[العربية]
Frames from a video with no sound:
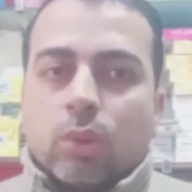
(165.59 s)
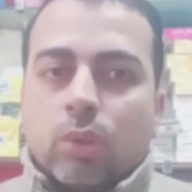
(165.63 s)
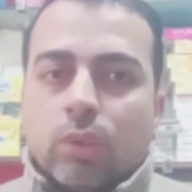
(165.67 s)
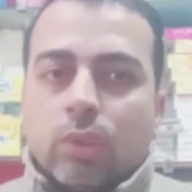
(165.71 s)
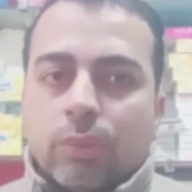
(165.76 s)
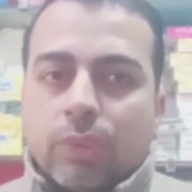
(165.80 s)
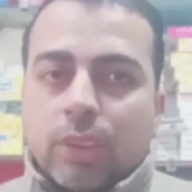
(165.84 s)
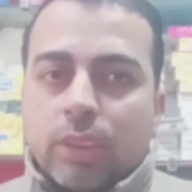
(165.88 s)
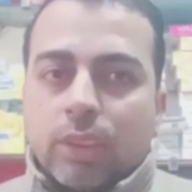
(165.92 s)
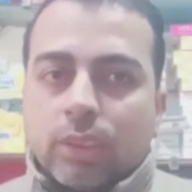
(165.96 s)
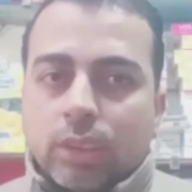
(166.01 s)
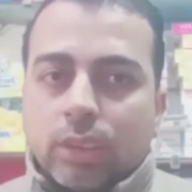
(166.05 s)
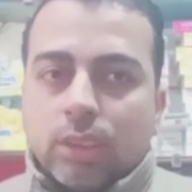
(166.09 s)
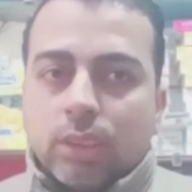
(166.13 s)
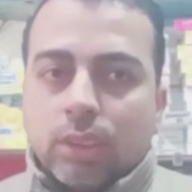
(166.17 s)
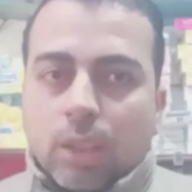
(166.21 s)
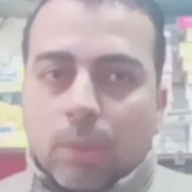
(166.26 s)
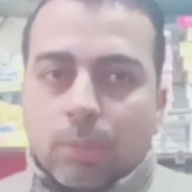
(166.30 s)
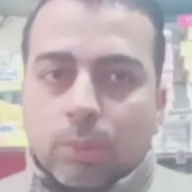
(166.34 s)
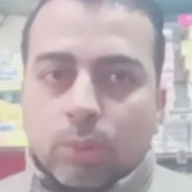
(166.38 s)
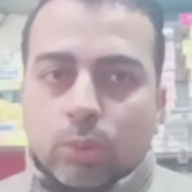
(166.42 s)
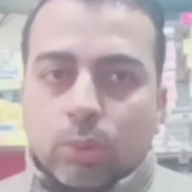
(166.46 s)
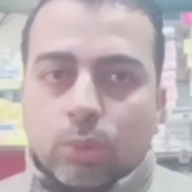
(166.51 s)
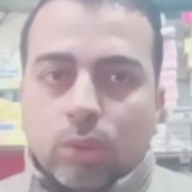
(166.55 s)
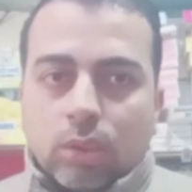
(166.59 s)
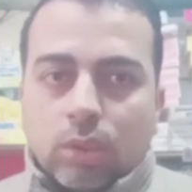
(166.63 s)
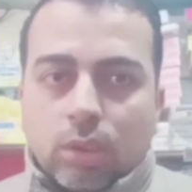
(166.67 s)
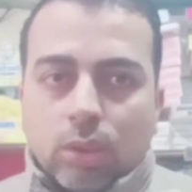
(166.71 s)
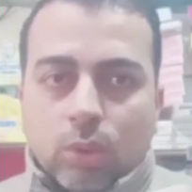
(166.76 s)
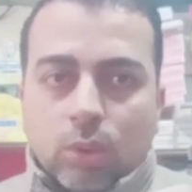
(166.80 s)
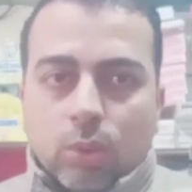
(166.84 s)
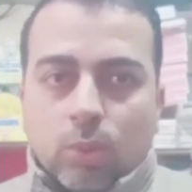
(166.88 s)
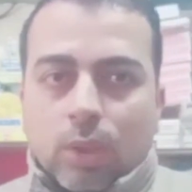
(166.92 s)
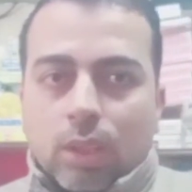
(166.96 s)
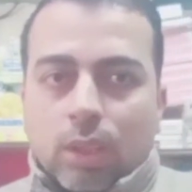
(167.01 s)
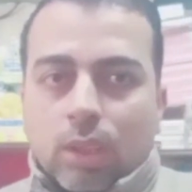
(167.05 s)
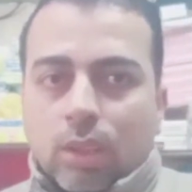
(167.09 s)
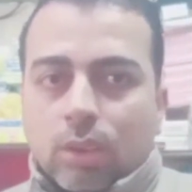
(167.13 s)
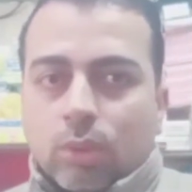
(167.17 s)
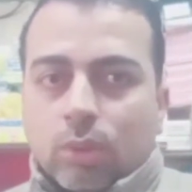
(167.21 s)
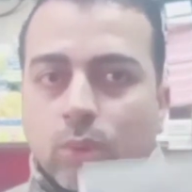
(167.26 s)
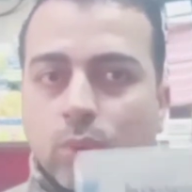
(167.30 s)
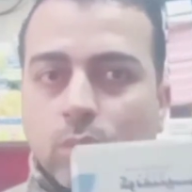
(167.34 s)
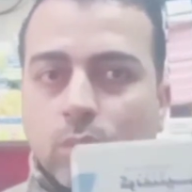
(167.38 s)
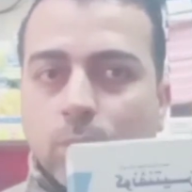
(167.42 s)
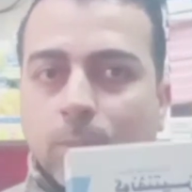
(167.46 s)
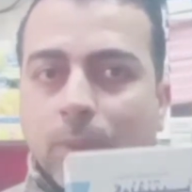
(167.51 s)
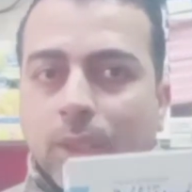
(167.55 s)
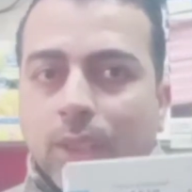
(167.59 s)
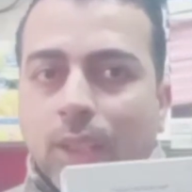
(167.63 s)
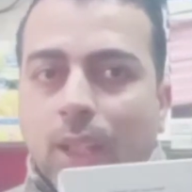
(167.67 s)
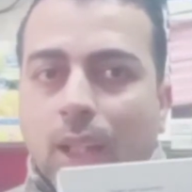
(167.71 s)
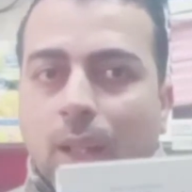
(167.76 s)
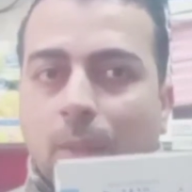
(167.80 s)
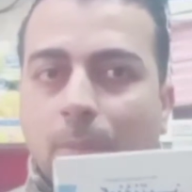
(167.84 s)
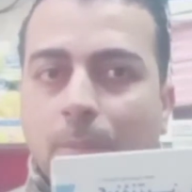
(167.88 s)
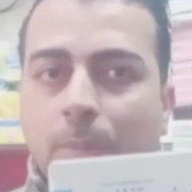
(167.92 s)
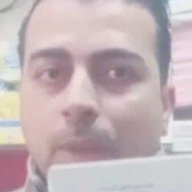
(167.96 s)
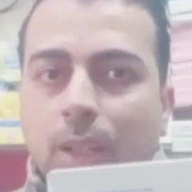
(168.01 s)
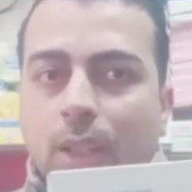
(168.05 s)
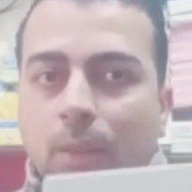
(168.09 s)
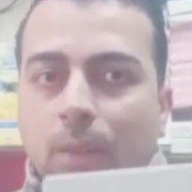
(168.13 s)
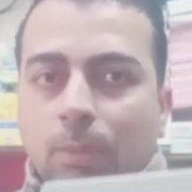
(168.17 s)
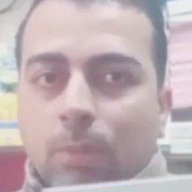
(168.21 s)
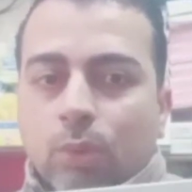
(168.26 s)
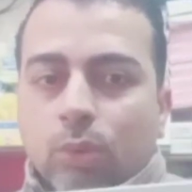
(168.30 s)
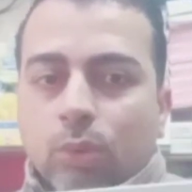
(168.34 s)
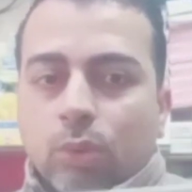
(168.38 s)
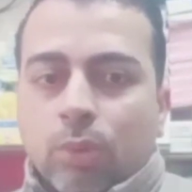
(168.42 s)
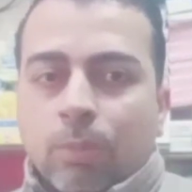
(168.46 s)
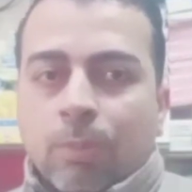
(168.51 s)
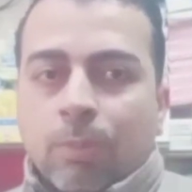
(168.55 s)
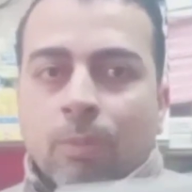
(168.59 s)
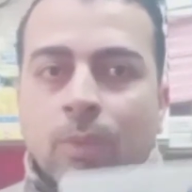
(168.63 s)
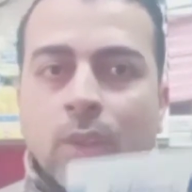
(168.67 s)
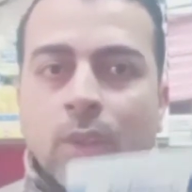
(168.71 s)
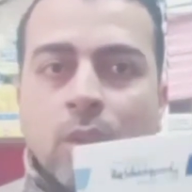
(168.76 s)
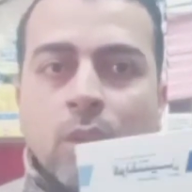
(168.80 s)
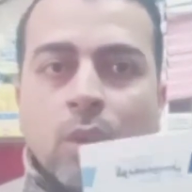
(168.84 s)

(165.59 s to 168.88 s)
كونفانتين كبسول اللي هو ال 300 ده حبايه قبل النوم